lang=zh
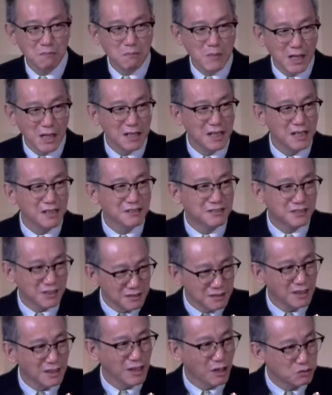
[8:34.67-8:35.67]
这些命
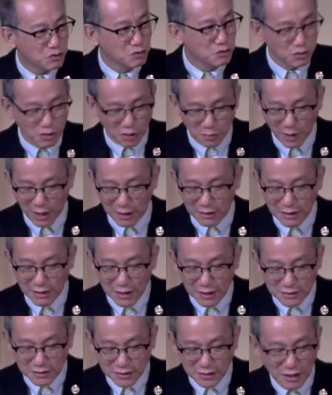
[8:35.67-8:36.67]
令真的要遵守吗？
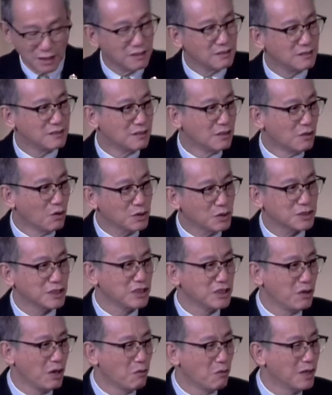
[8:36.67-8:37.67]
或
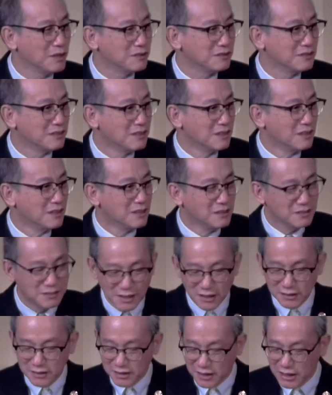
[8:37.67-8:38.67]
者你会问？
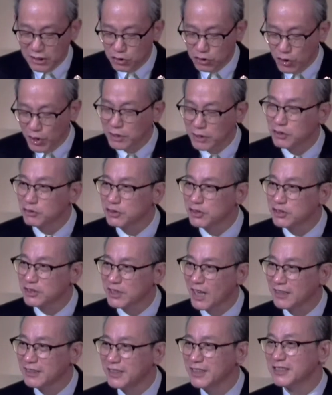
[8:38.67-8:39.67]
这的确就是
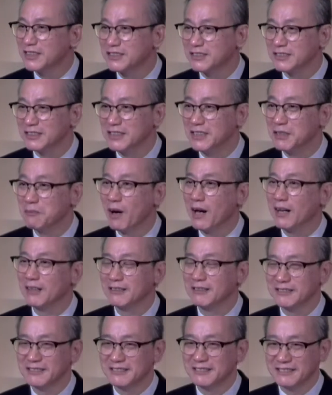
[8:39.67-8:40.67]
上帝的旨意
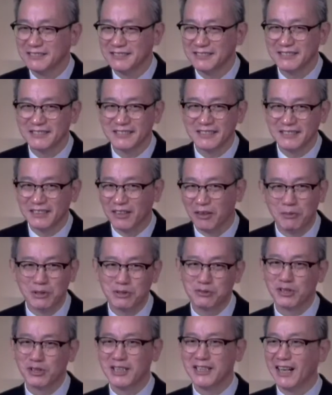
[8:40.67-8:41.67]
嘛？
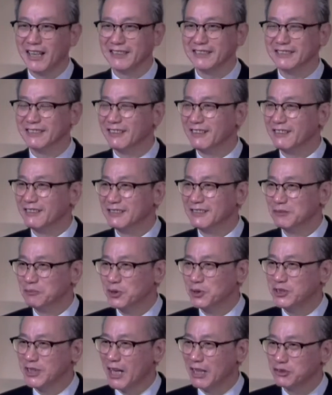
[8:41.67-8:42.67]
我们最厉害的哈，
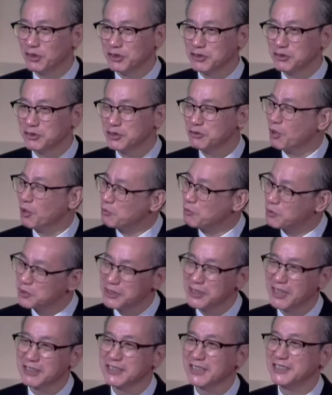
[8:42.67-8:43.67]
不想做就是我
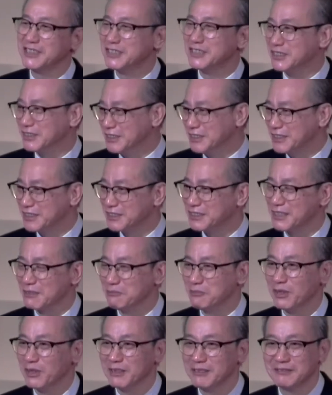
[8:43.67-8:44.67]
不知道上帝的旨意是
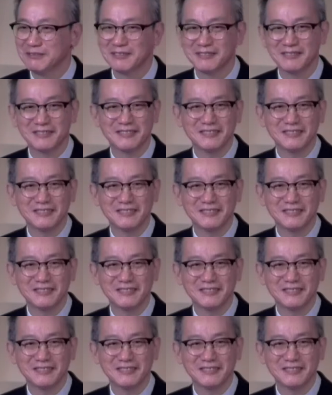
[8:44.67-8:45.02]
什么，